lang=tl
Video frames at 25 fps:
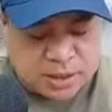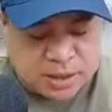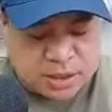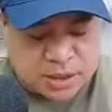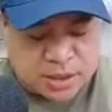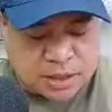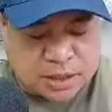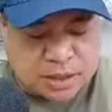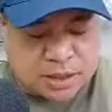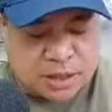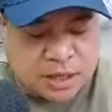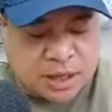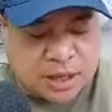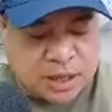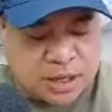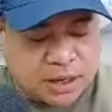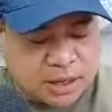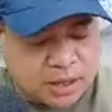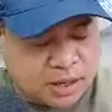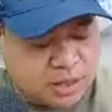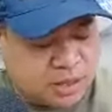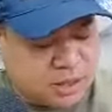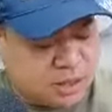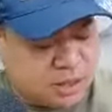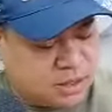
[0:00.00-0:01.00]
At,
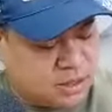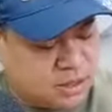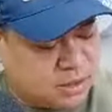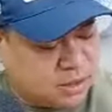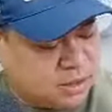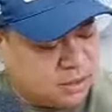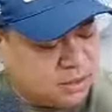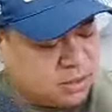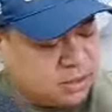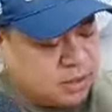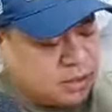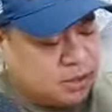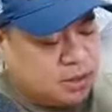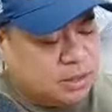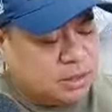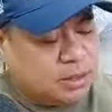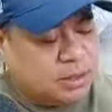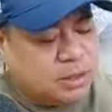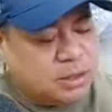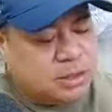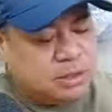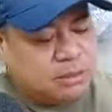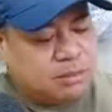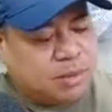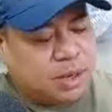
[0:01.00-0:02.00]
uh,
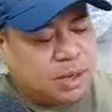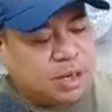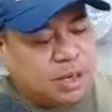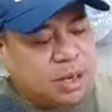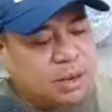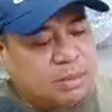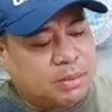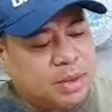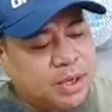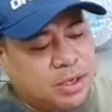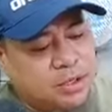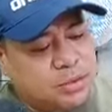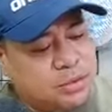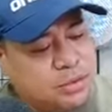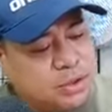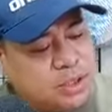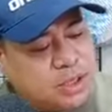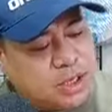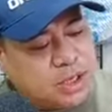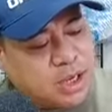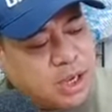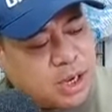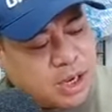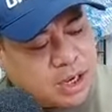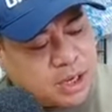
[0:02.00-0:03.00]
Pagka medyo
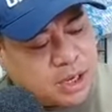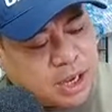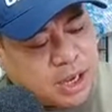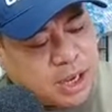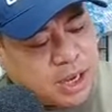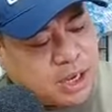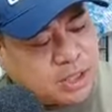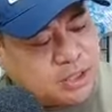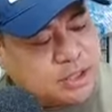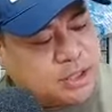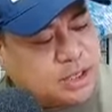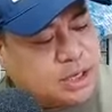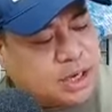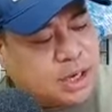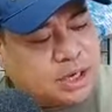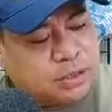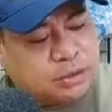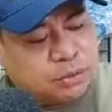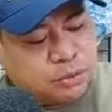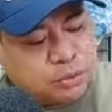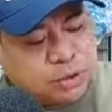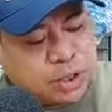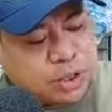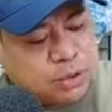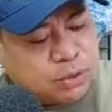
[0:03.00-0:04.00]
hindi na kayo
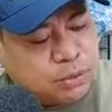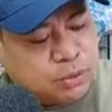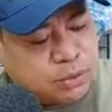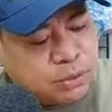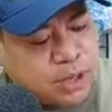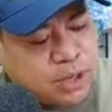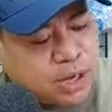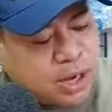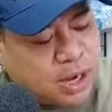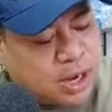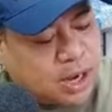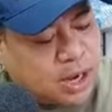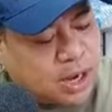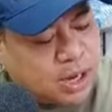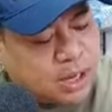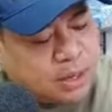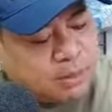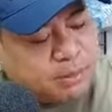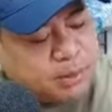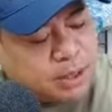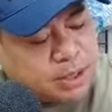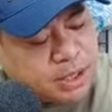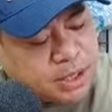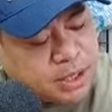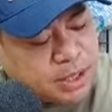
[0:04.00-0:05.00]
naaasikaso, tayo lang,
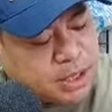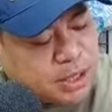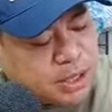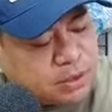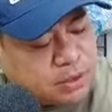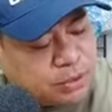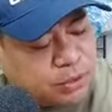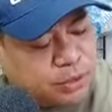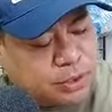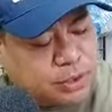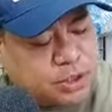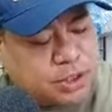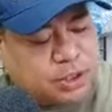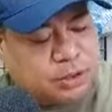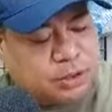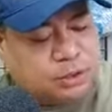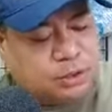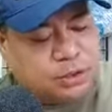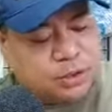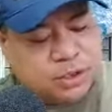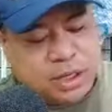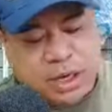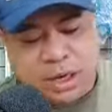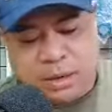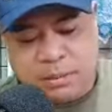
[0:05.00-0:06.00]
kalabit lang ng konti doon
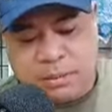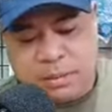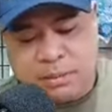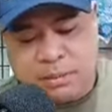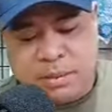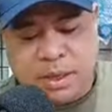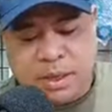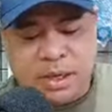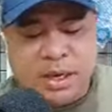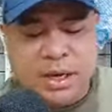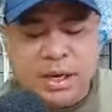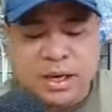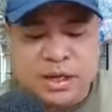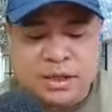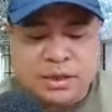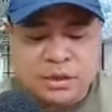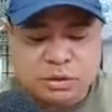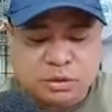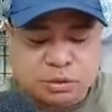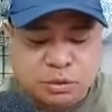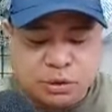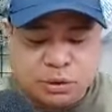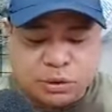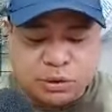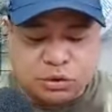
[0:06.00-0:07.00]
sa aming mga
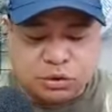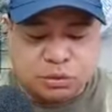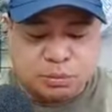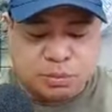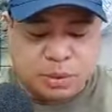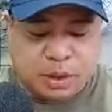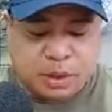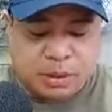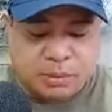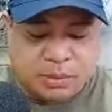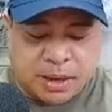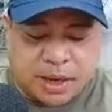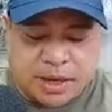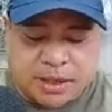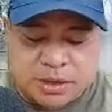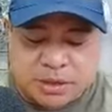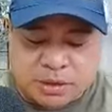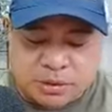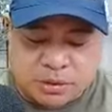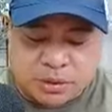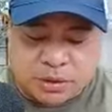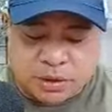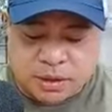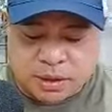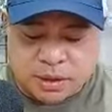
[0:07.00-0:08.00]
store
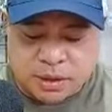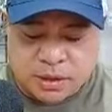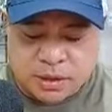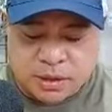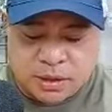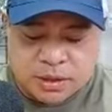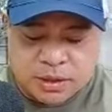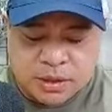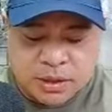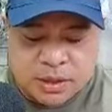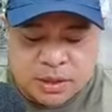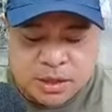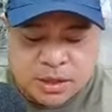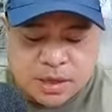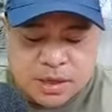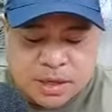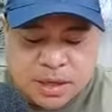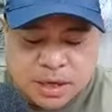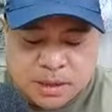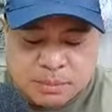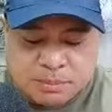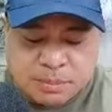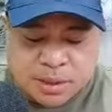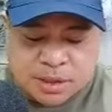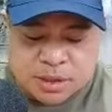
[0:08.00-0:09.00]
supervisor.
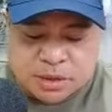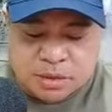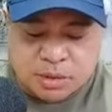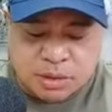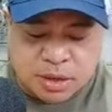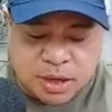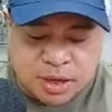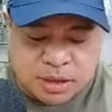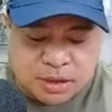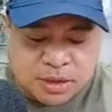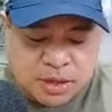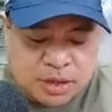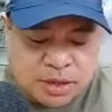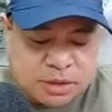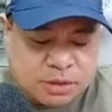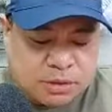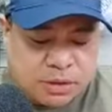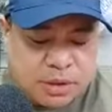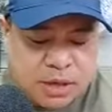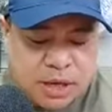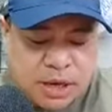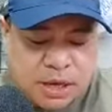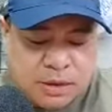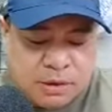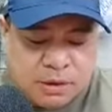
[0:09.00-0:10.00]
Yan, Pastor Edric
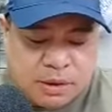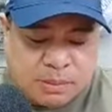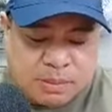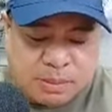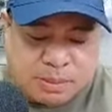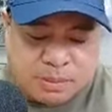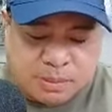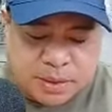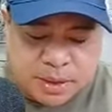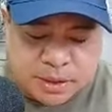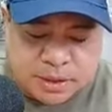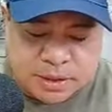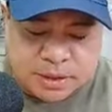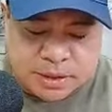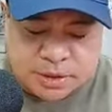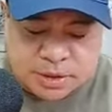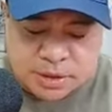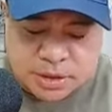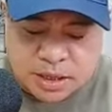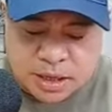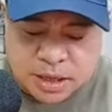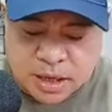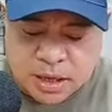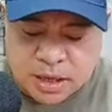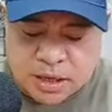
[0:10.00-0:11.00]
Soriano, Happy Father's
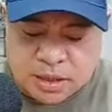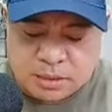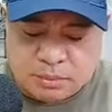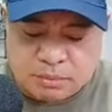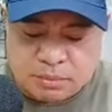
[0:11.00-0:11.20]
Day.